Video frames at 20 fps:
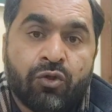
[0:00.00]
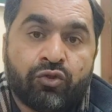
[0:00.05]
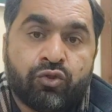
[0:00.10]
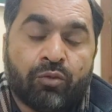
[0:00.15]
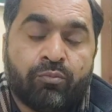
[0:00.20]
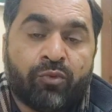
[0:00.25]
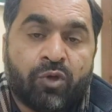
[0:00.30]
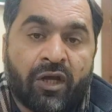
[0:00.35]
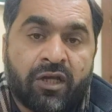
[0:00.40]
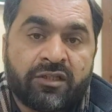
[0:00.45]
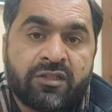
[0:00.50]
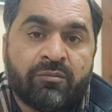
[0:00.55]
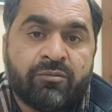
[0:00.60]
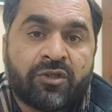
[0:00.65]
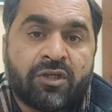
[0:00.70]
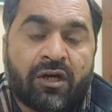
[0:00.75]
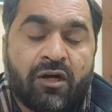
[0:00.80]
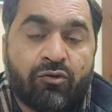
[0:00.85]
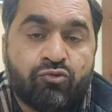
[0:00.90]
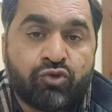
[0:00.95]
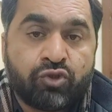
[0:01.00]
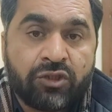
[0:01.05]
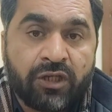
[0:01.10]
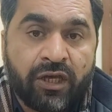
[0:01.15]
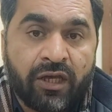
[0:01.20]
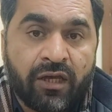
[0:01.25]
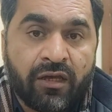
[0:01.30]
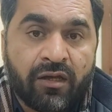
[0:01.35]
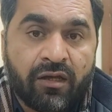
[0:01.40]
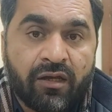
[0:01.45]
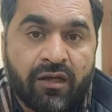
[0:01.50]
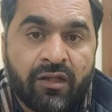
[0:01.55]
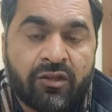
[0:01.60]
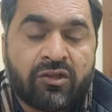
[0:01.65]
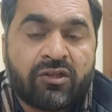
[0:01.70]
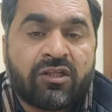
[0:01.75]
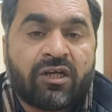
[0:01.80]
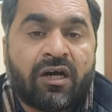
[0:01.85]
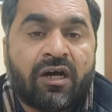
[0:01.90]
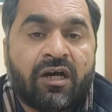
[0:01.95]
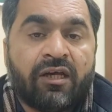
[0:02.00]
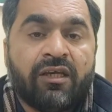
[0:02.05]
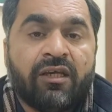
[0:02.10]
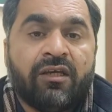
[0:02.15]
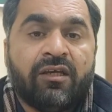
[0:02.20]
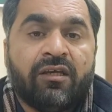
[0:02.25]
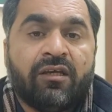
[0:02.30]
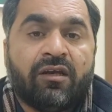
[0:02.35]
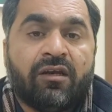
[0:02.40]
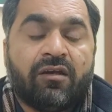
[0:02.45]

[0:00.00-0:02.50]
जो मुलाजिम था उससे इंतहाई